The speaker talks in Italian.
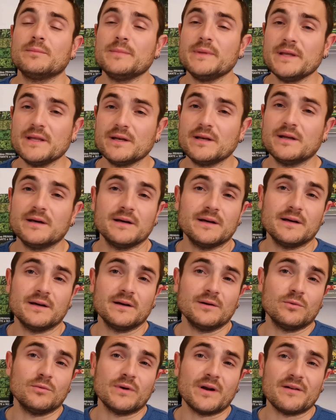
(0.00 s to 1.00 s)
in
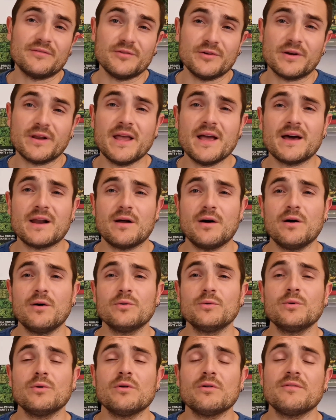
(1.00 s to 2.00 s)
eh, una fioriera o
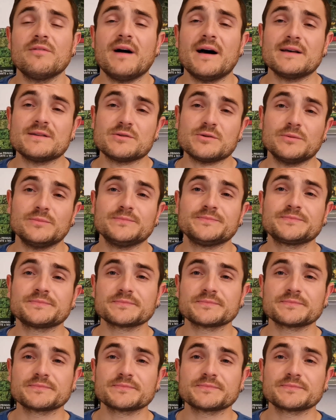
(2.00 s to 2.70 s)
un nuovo vaso